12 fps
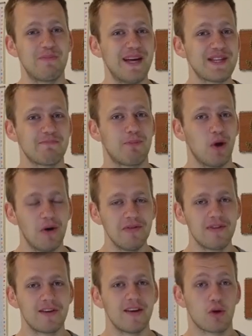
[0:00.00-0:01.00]
komplett
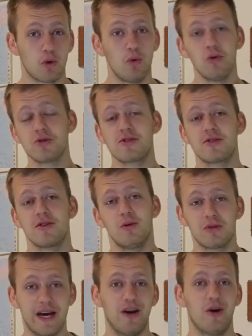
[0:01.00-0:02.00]
blond, groß und